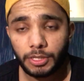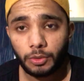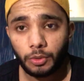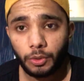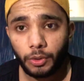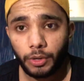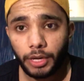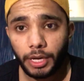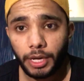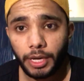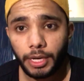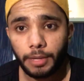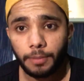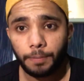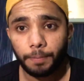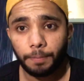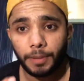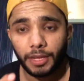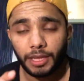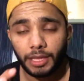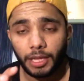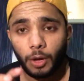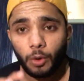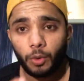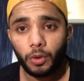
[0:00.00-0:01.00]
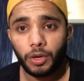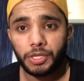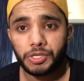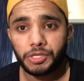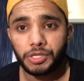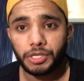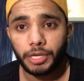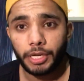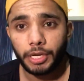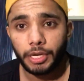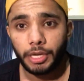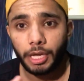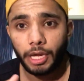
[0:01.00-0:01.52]
ज़रूरी है पता होना
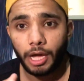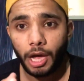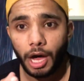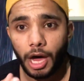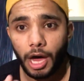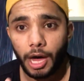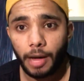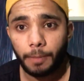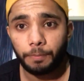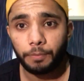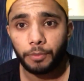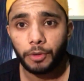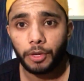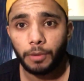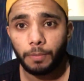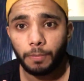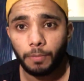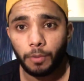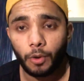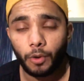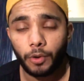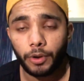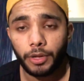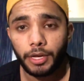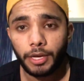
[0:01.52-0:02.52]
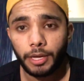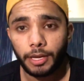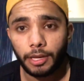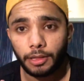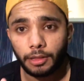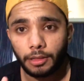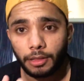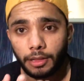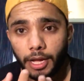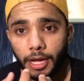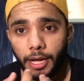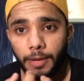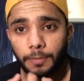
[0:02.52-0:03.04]
चाहिए कि आपकी बॉडी
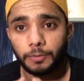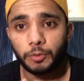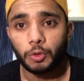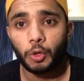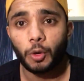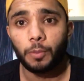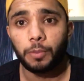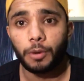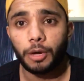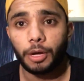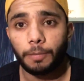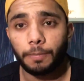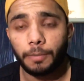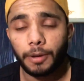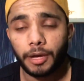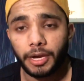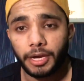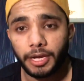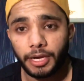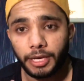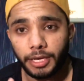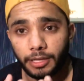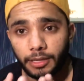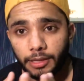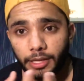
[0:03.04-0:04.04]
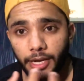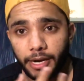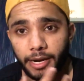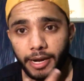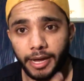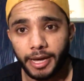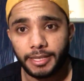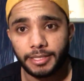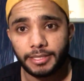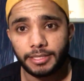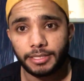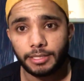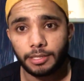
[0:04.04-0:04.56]
कितना एब्जॉर्ब कर पा रही है कितना
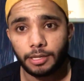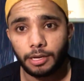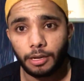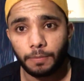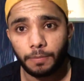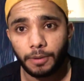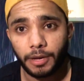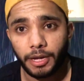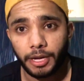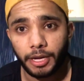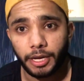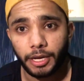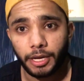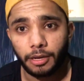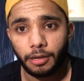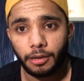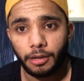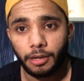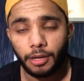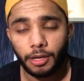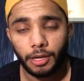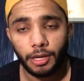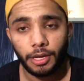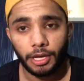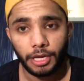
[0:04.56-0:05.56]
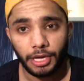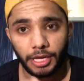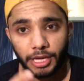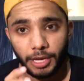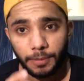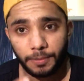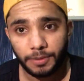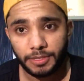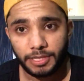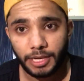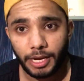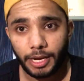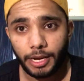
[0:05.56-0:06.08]
डाइजेस्ट कर पा रही है ये
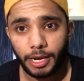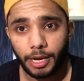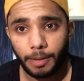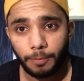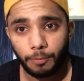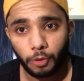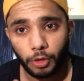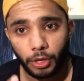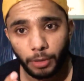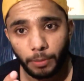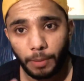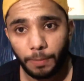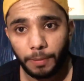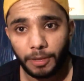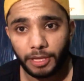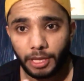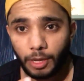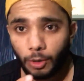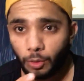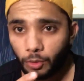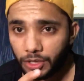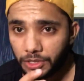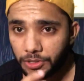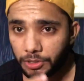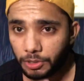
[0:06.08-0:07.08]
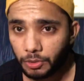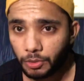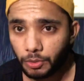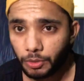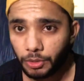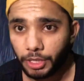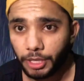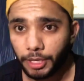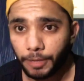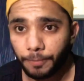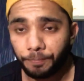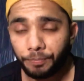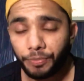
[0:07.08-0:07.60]
भी जानना आपको ये भी पता होना
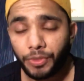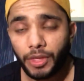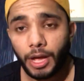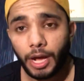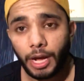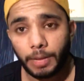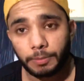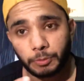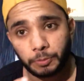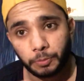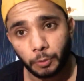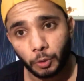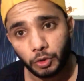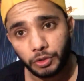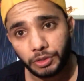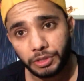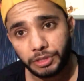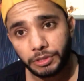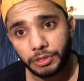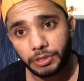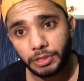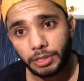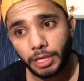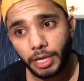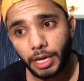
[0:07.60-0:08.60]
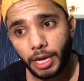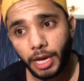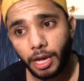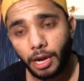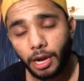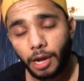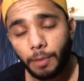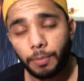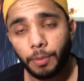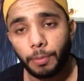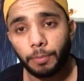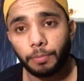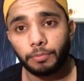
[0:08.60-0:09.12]
ज़रूरी है अब सपोज़ कीजिए यार
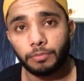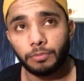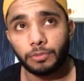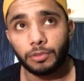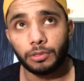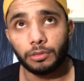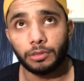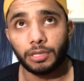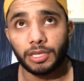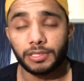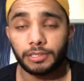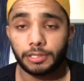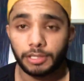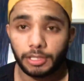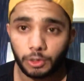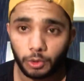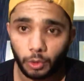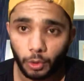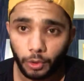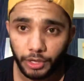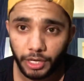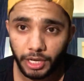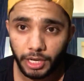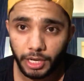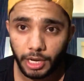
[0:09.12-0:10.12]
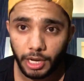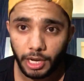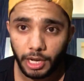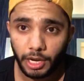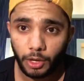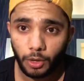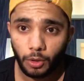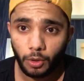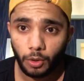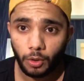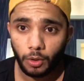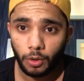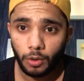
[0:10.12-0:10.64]
आप दस दस रोटियाँ खा
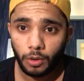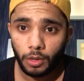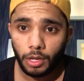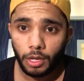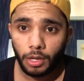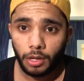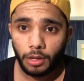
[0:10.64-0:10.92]
रहे हो